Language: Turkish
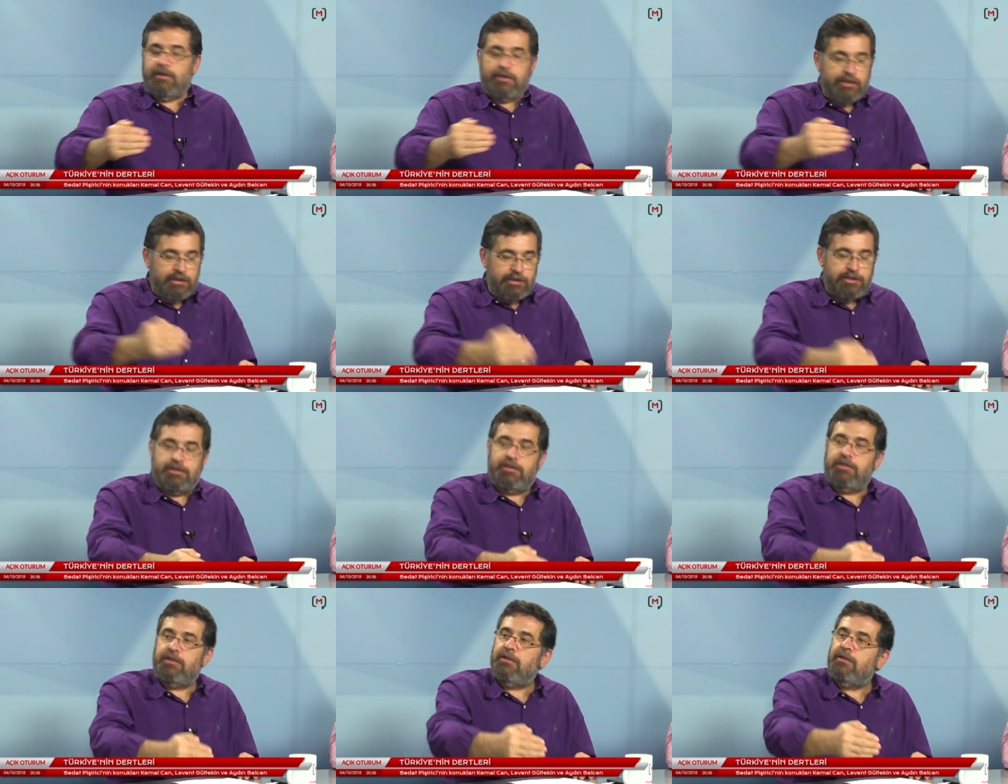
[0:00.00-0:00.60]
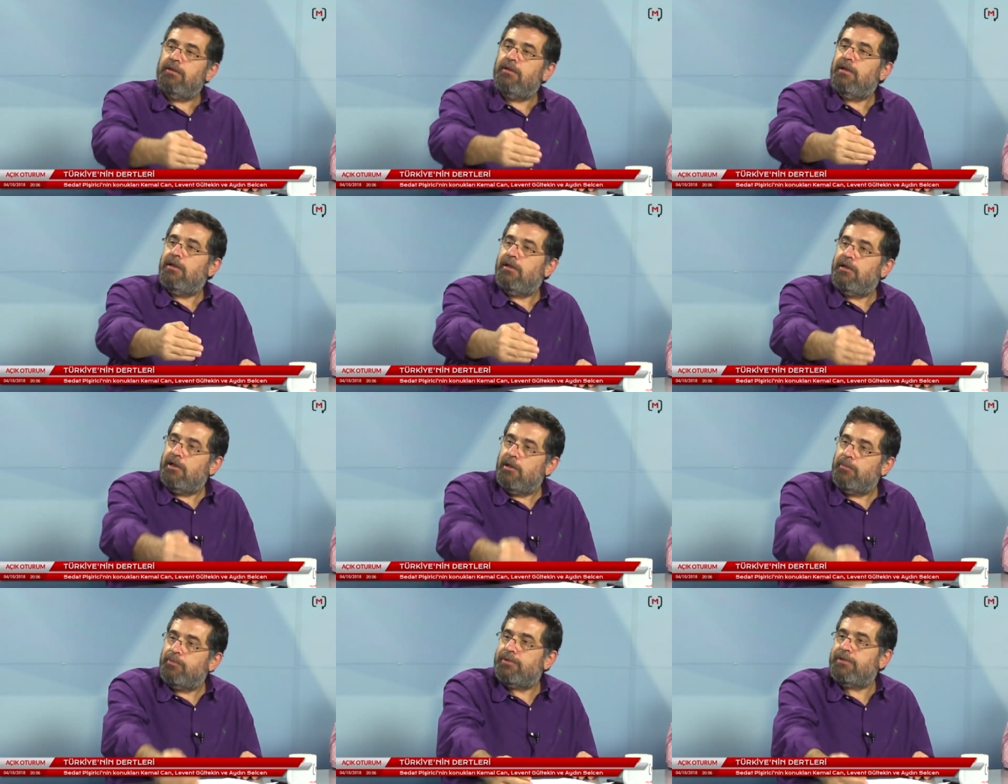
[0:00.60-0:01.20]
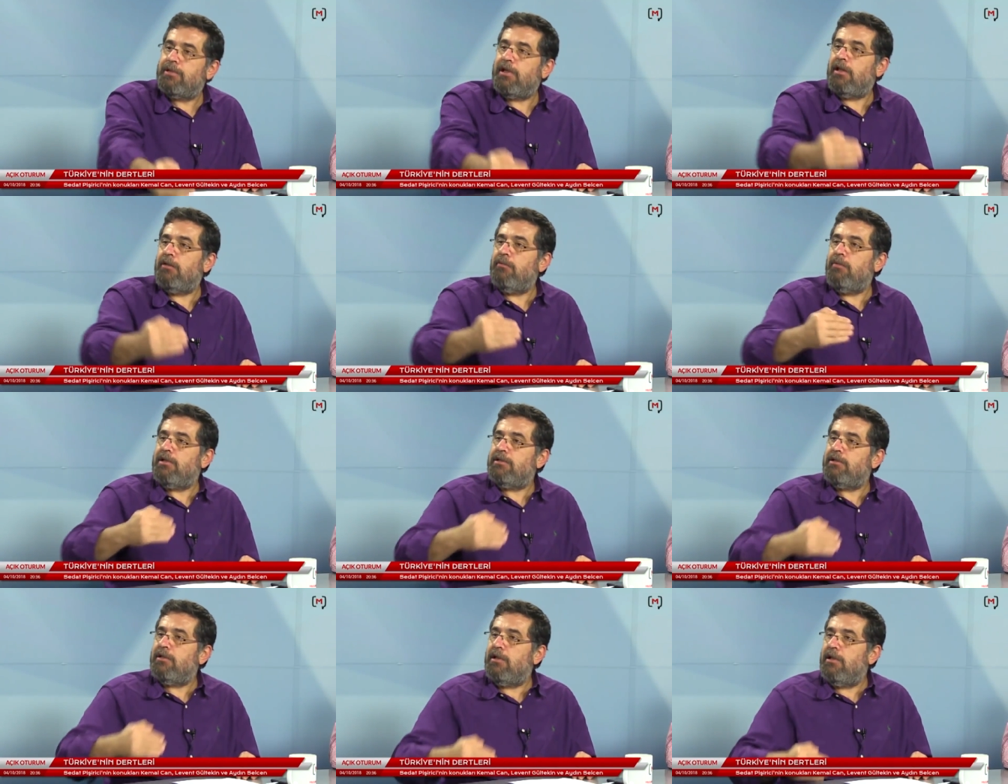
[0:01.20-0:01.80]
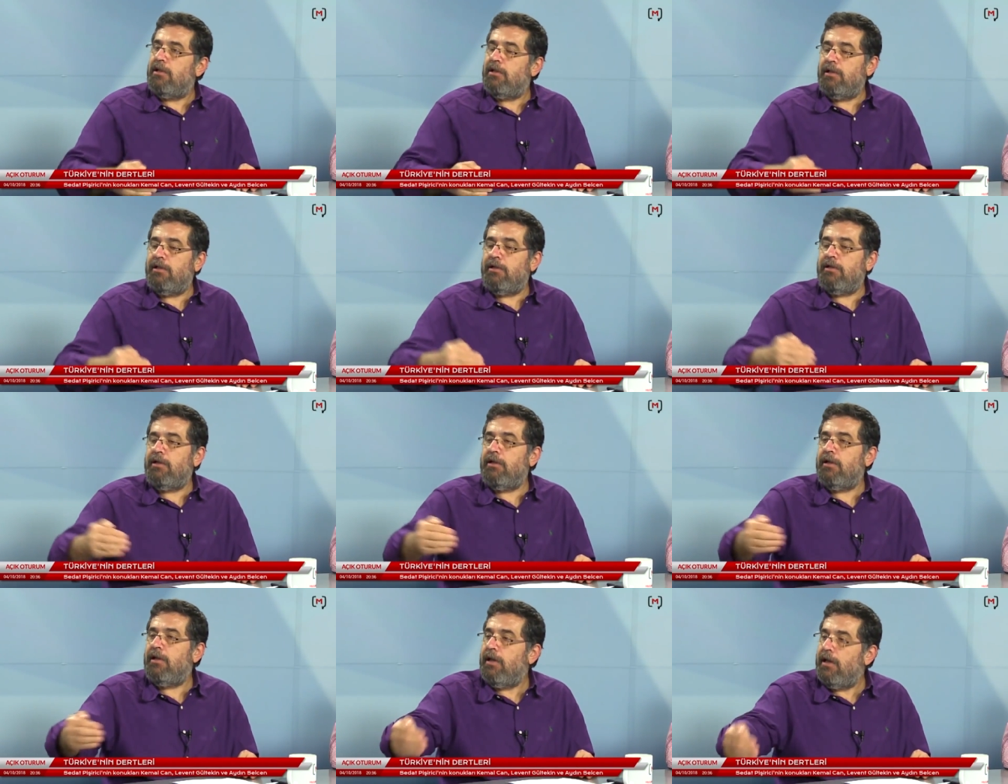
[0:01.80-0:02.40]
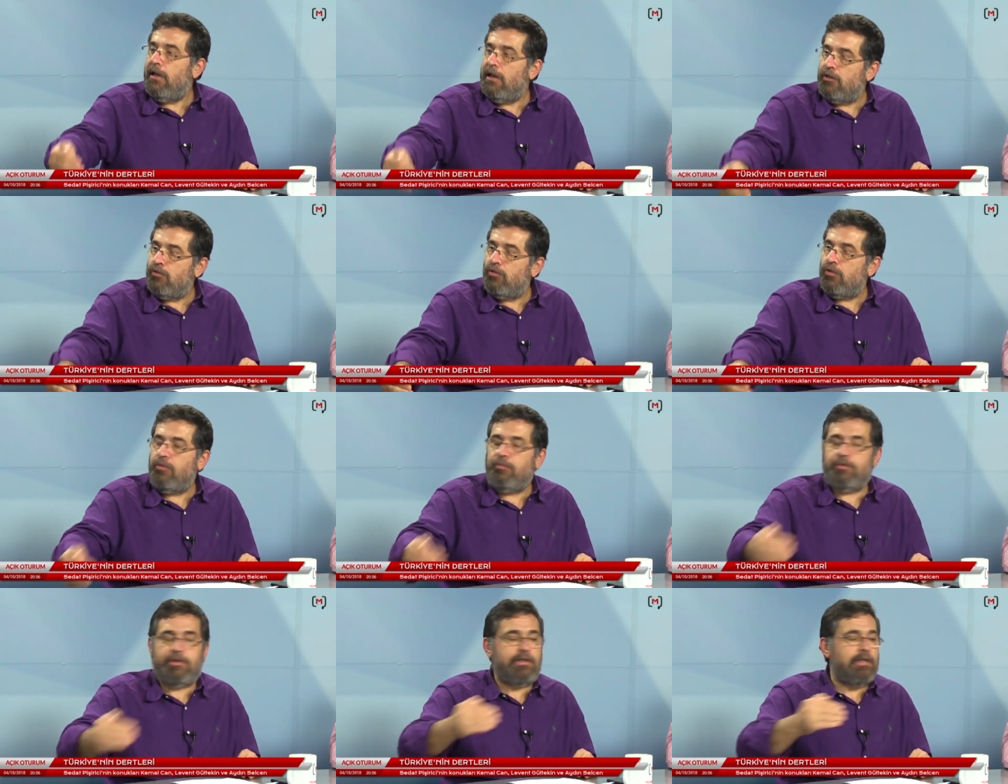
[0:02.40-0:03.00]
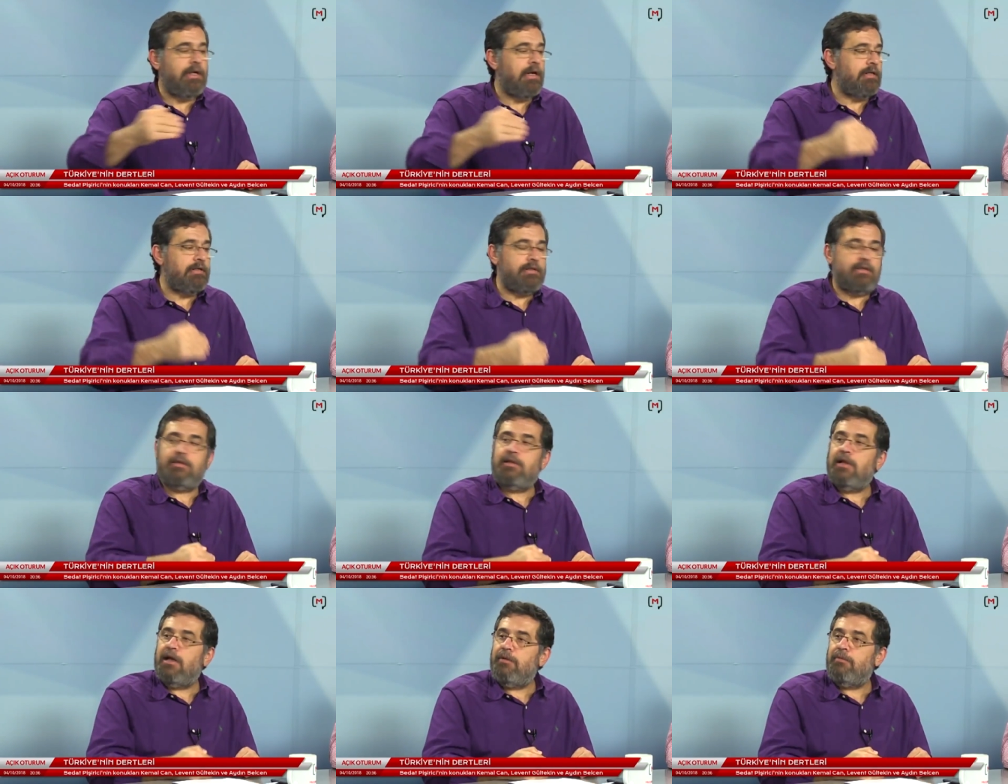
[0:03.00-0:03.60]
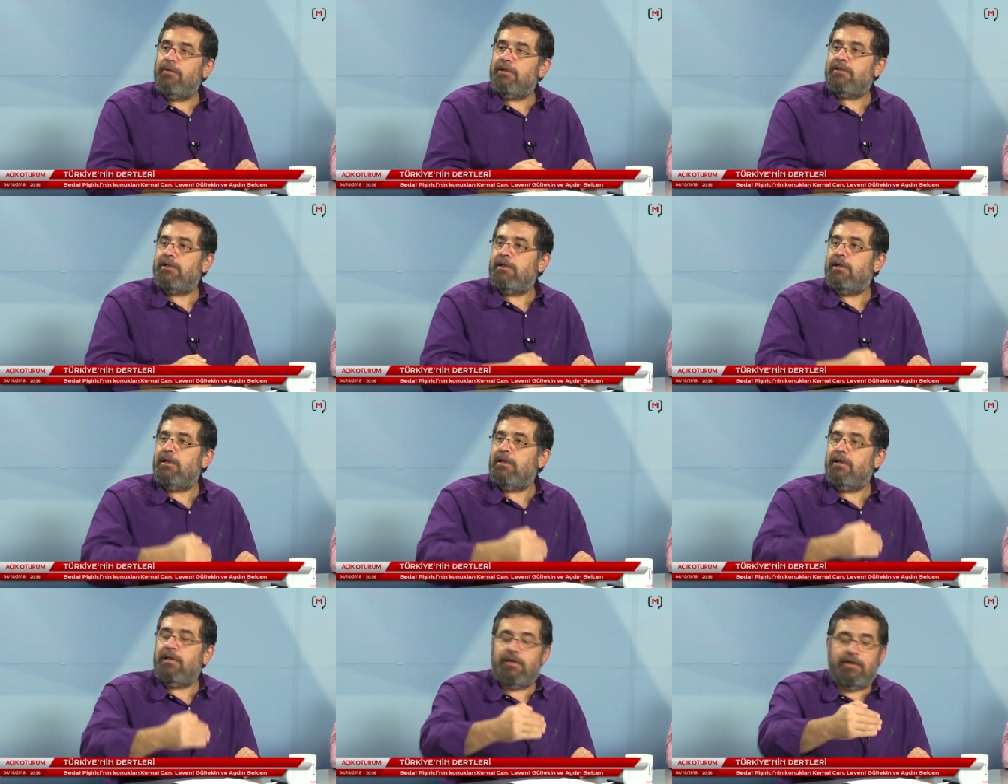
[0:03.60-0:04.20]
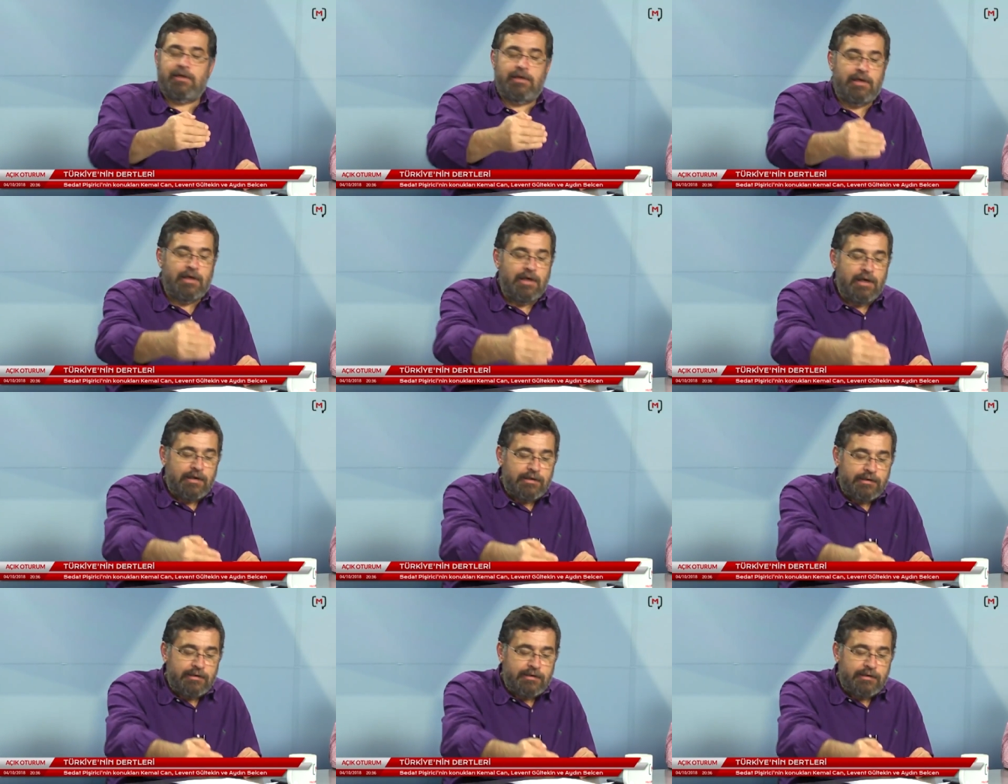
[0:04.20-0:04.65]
işin yapısal meseleleri, ekonomik tercihler meseleleri,